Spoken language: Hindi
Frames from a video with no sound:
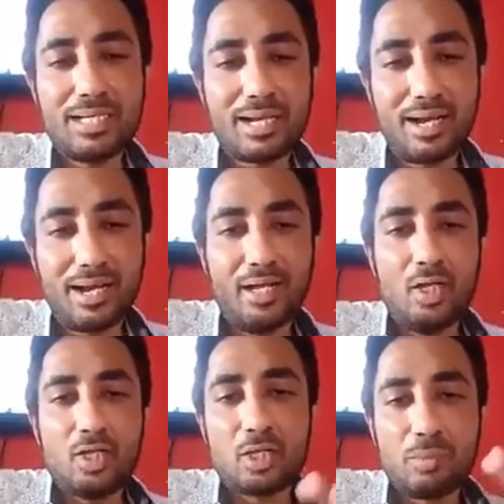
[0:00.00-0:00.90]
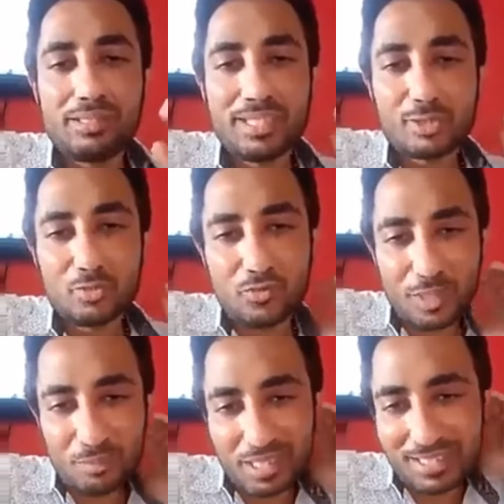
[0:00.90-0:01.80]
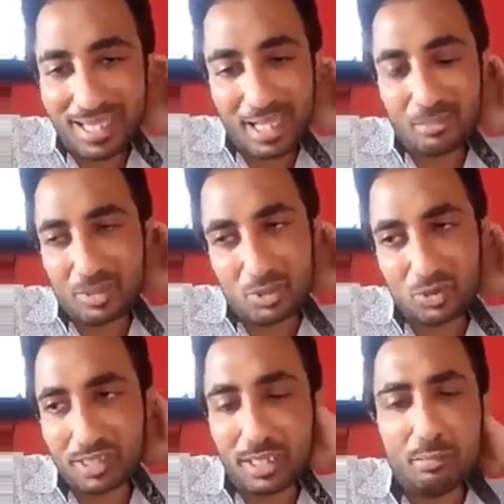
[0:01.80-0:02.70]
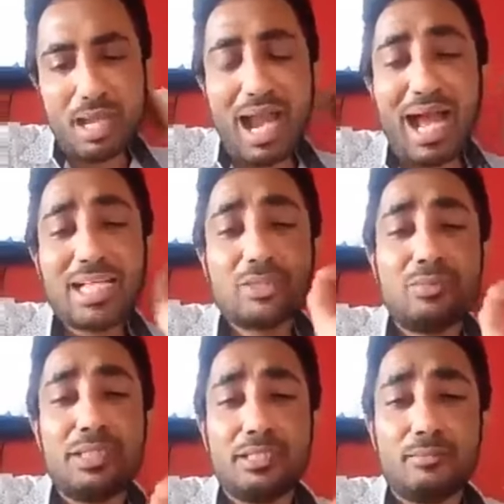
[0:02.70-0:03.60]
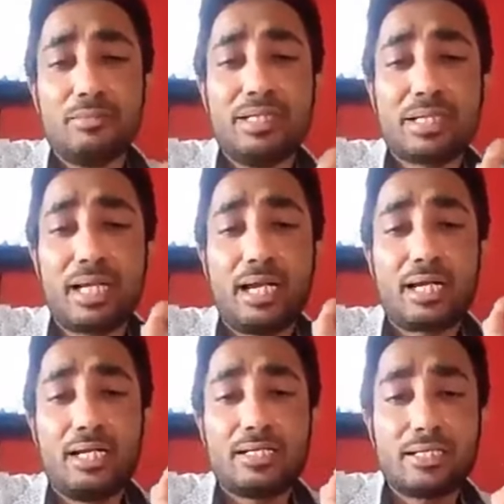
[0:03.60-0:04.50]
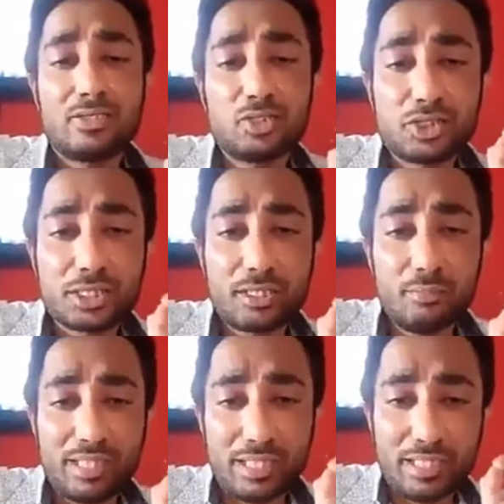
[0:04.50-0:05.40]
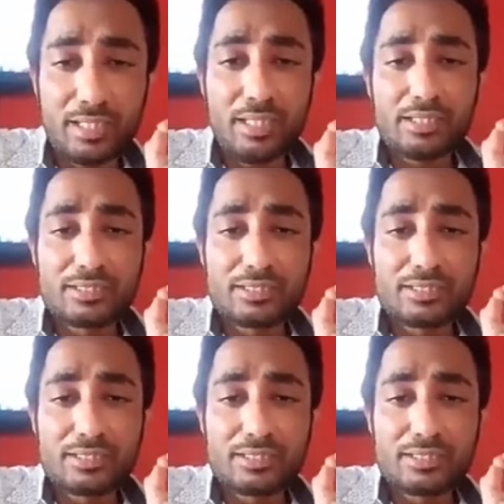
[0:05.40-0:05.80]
खान ने कहा कि भैया तू फेम के लिए आया है बच्चों के लिए मैं आज भी मेरे रिश्ते मेरे